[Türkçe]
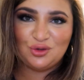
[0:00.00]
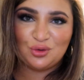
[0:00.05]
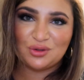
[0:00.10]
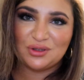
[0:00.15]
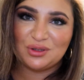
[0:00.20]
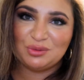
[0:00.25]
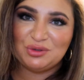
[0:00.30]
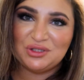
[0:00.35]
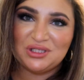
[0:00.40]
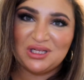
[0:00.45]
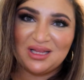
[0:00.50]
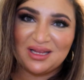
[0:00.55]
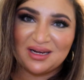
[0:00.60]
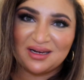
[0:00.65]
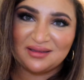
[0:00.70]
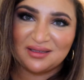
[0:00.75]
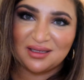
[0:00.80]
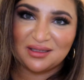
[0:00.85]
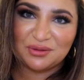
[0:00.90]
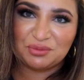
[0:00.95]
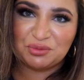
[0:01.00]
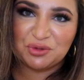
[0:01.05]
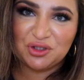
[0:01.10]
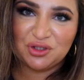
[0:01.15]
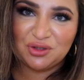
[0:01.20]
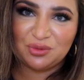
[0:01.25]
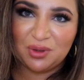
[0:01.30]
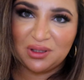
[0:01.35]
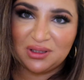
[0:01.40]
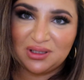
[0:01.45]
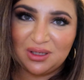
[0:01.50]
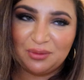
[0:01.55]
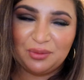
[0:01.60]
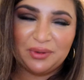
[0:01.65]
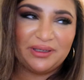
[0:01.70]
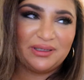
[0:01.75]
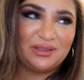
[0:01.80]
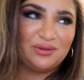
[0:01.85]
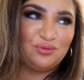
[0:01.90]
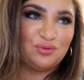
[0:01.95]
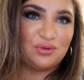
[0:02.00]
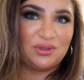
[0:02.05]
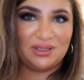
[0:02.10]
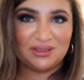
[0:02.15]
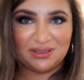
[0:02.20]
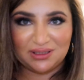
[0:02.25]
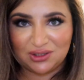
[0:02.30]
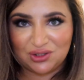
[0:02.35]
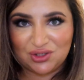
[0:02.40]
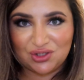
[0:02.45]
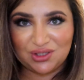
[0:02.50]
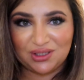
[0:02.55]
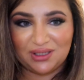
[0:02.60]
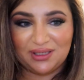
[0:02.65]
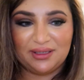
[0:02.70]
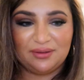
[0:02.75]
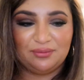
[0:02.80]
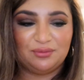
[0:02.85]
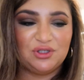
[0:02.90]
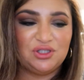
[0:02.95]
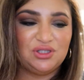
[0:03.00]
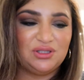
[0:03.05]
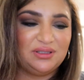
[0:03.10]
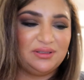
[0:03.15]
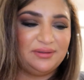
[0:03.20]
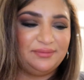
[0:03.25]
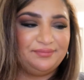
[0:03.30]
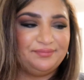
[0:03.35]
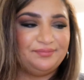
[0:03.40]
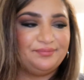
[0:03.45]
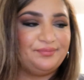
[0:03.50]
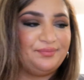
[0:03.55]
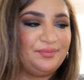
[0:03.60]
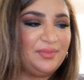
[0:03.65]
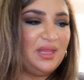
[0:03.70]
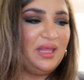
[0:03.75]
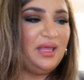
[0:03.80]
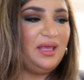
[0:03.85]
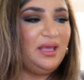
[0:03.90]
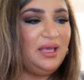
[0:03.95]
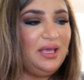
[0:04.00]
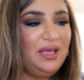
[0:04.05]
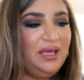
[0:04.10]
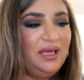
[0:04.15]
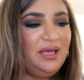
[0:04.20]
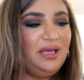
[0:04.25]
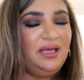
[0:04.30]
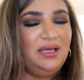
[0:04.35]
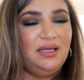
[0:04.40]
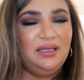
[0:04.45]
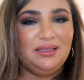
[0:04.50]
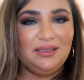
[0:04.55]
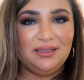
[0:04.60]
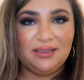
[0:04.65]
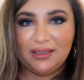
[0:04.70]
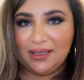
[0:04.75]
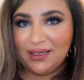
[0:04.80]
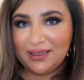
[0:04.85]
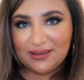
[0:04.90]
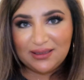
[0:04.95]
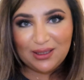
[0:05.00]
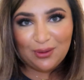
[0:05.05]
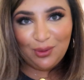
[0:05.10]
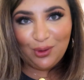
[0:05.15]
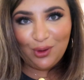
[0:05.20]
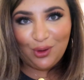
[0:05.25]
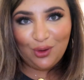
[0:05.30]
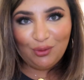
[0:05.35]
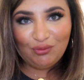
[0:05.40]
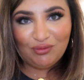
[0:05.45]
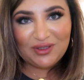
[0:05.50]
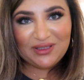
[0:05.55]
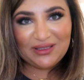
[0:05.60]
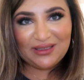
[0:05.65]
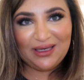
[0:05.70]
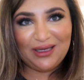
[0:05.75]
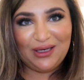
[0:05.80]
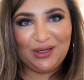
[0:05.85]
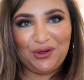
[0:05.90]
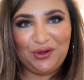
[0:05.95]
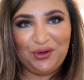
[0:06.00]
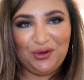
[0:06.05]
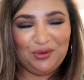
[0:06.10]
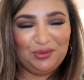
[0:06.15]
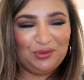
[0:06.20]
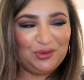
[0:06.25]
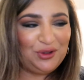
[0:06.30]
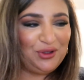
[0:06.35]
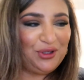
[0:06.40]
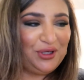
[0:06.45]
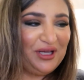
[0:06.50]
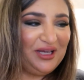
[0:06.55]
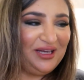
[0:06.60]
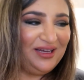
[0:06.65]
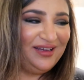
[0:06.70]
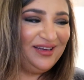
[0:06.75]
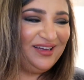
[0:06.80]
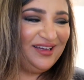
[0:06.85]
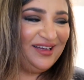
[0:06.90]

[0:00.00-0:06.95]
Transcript: Çok da bir şeyler anlatmıştım. Hatta bir ara Vural da içeri girmişti. Neyse böyle olması gerekiyormuş.